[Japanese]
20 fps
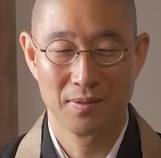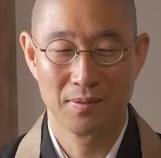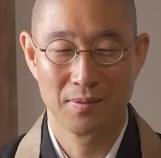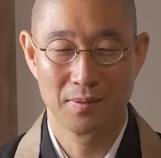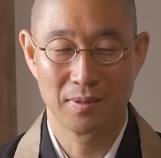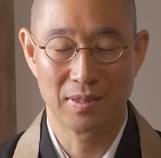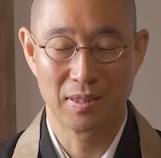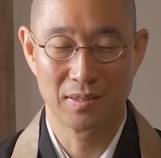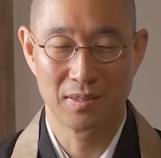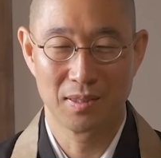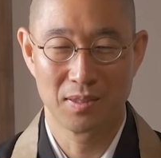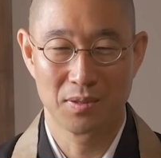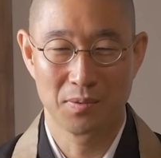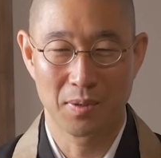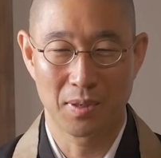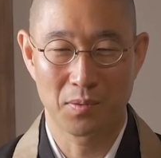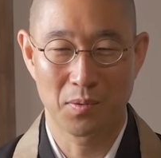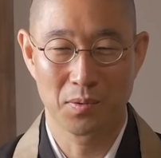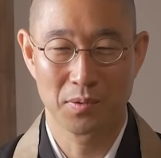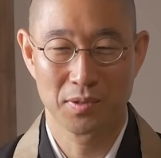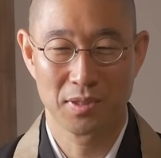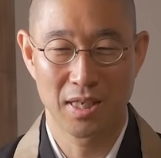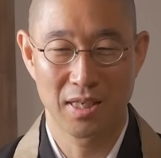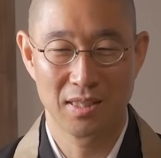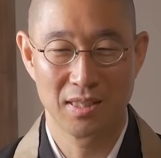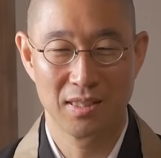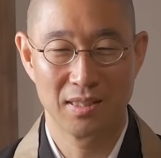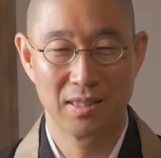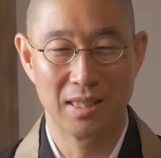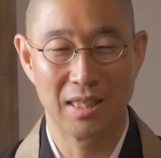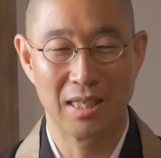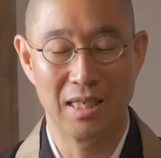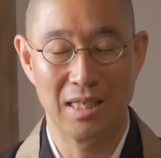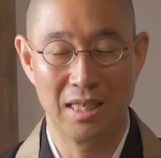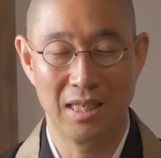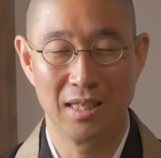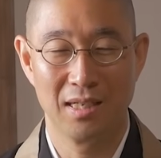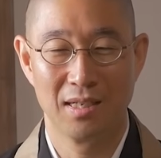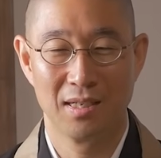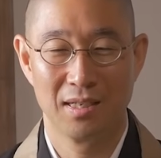私たちはこう精神的
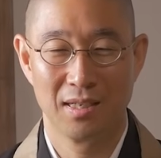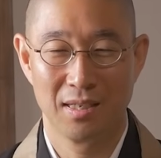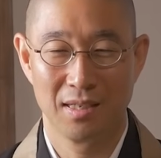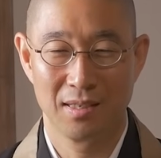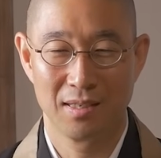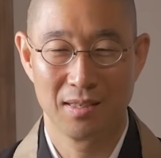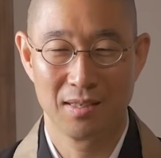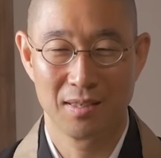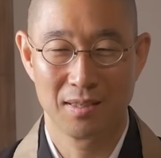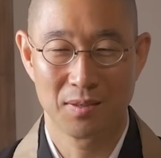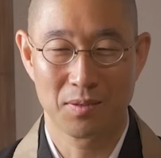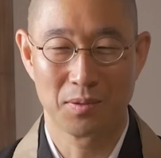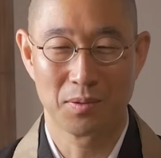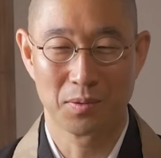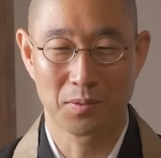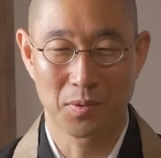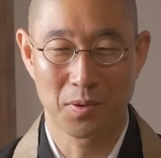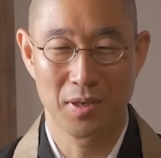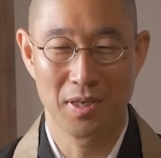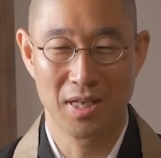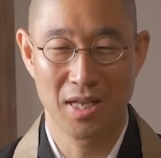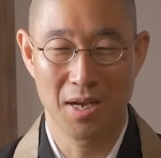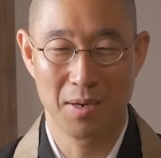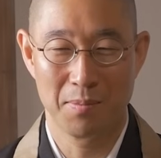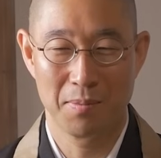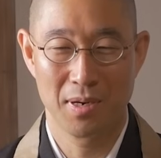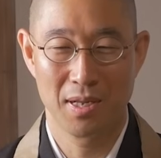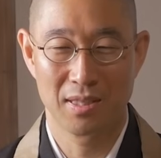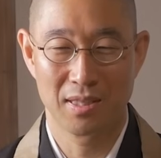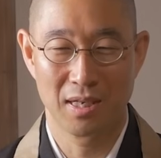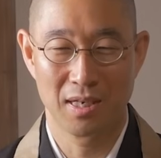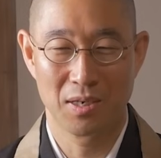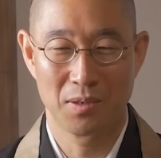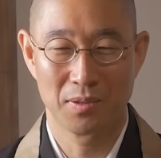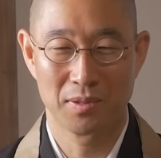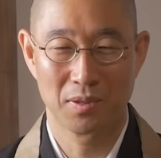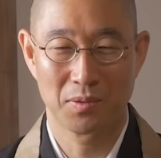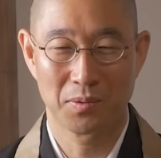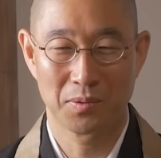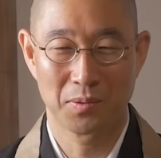に、えこの恋に敗れたりい
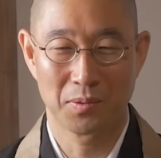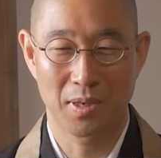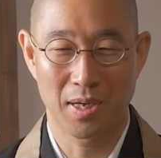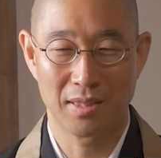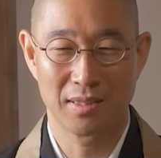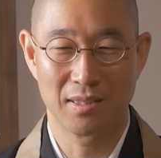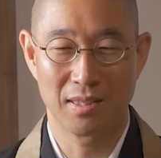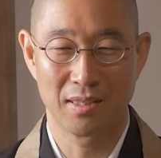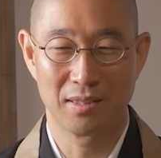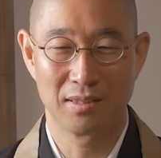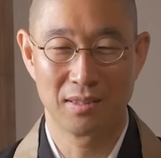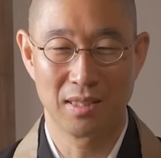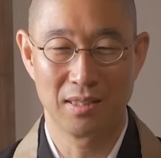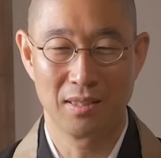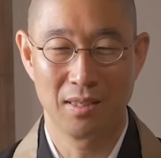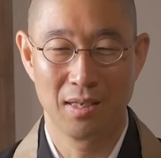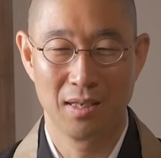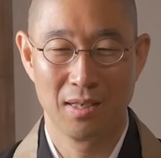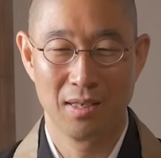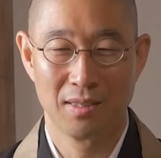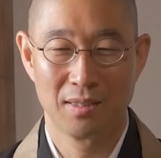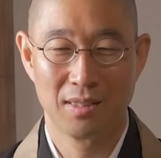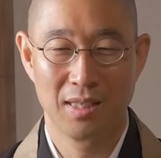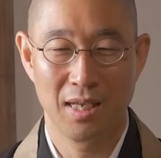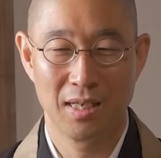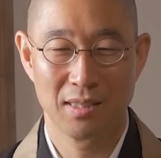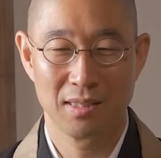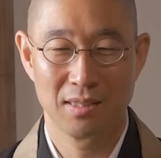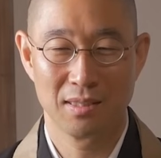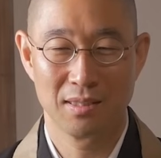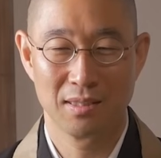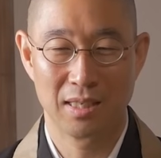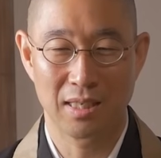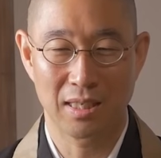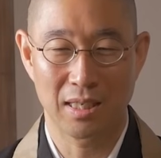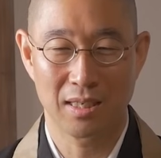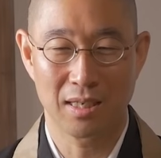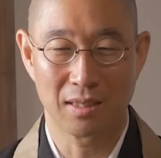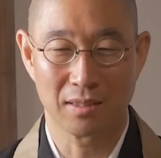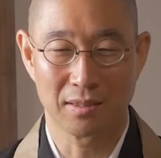ろんなことがあったりして精神
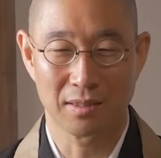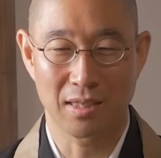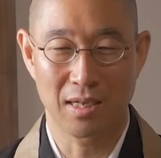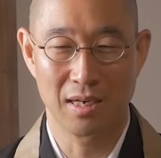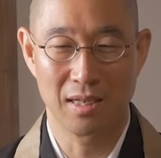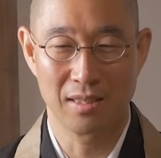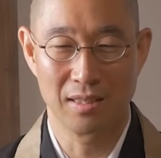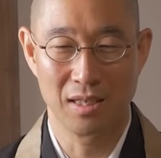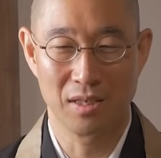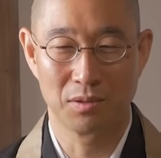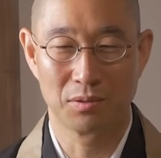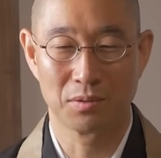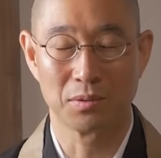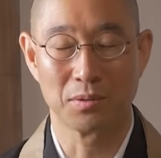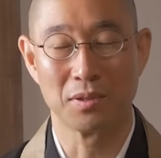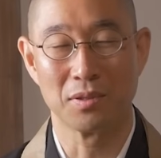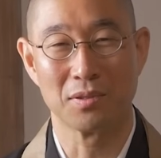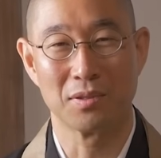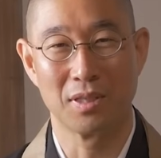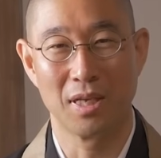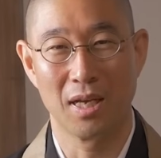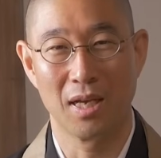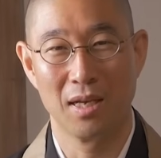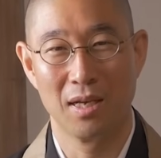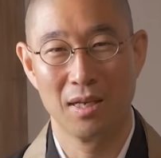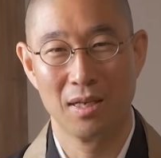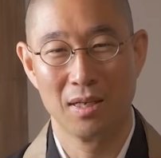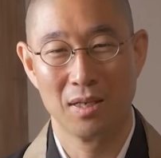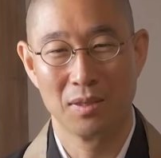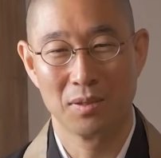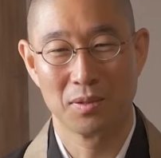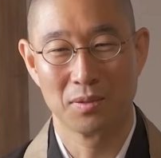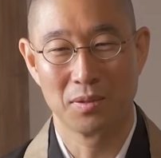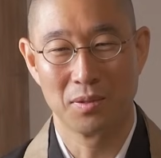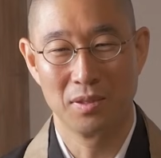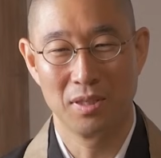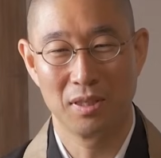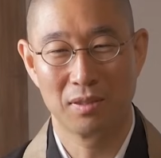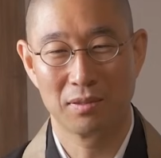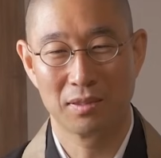だけが疲れていくとですねそうす
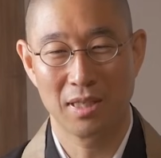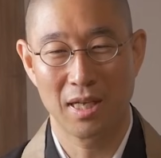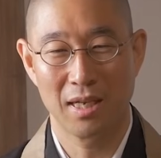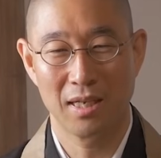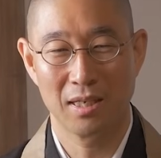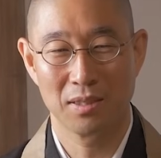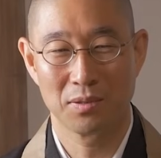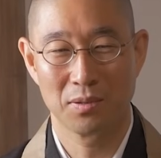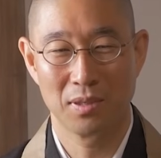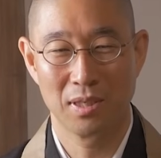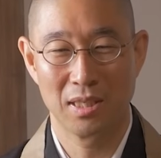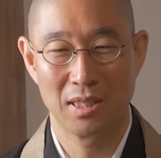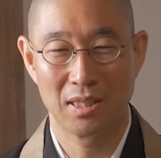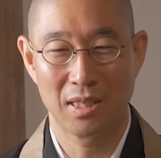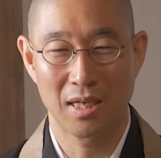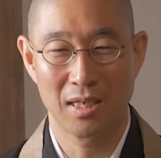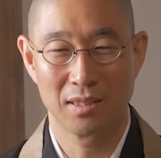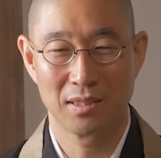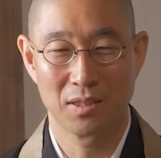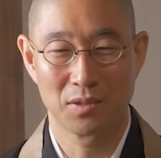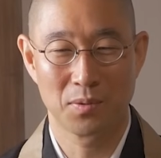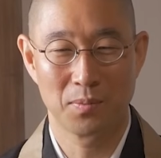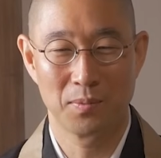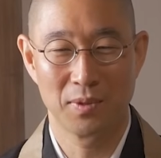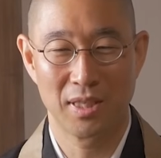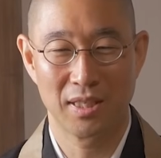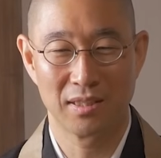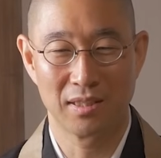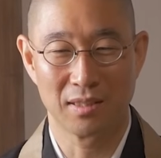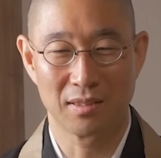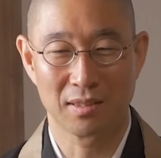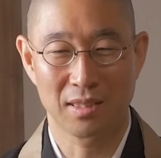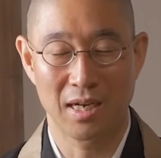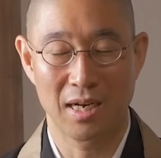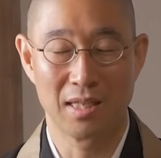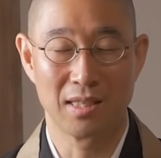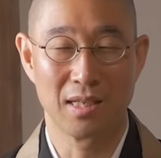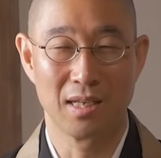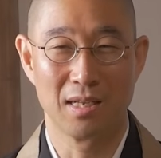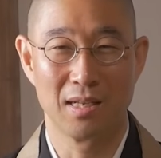ると肉体がそれに対して伴って疲
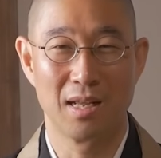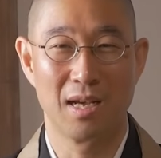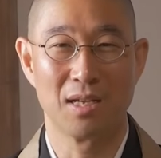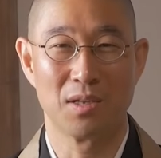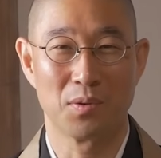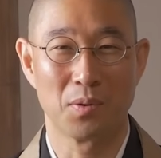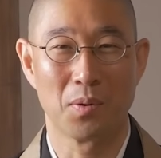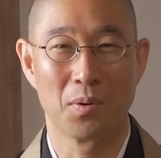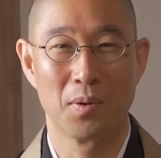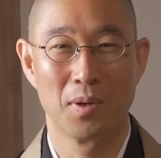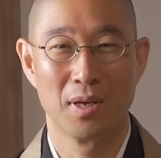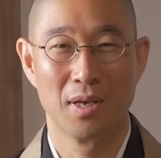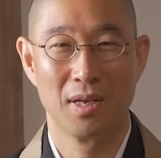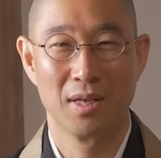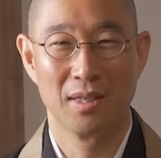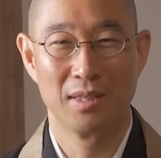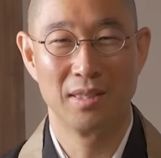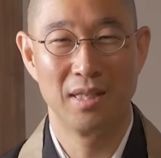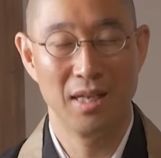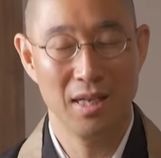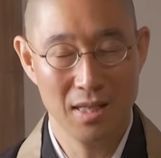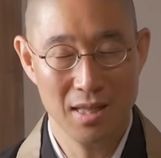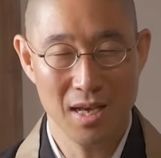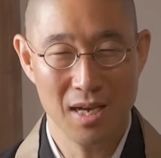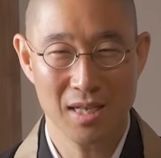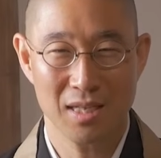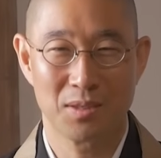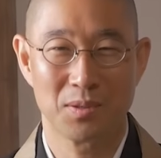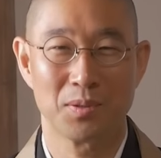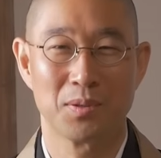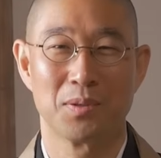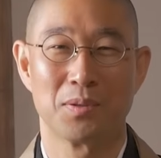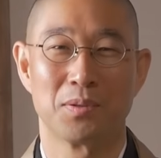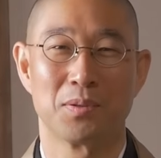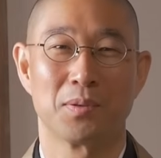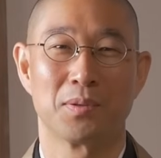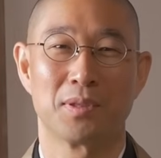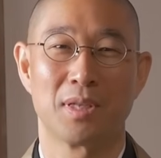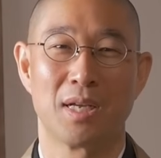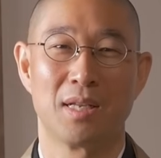れていないと寝れないという
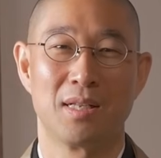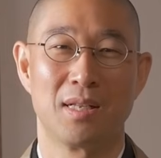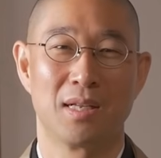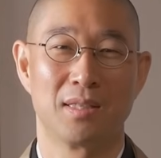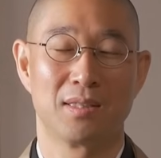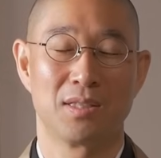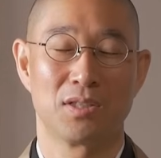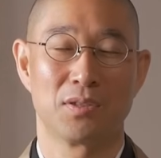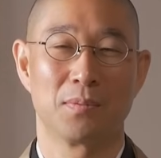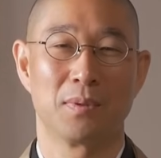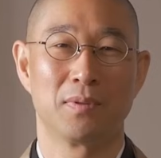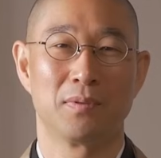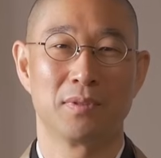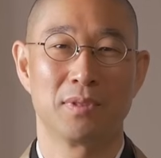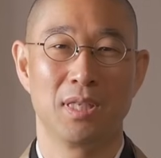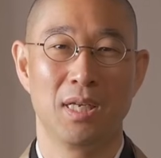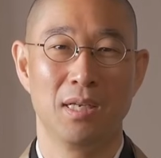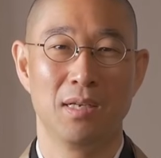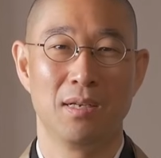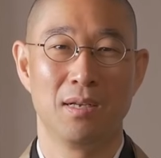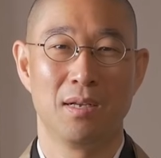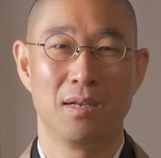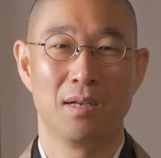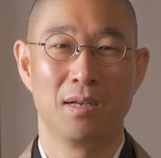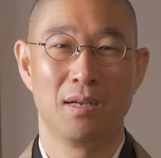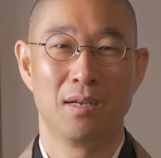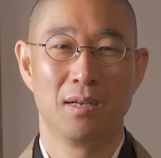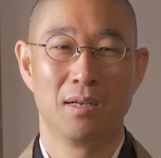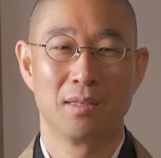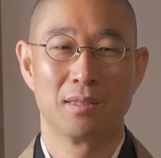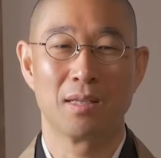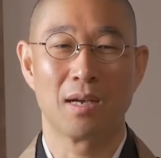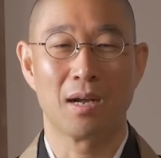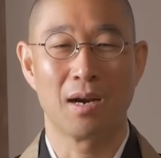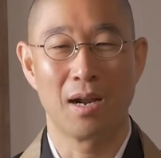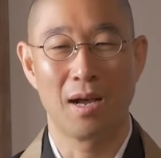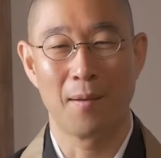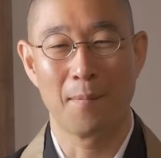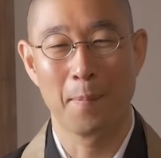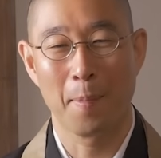状態になってしまうんですね。だ
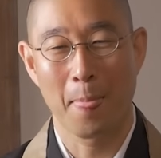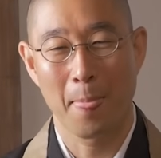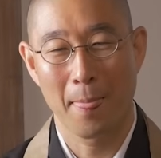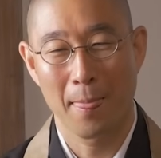から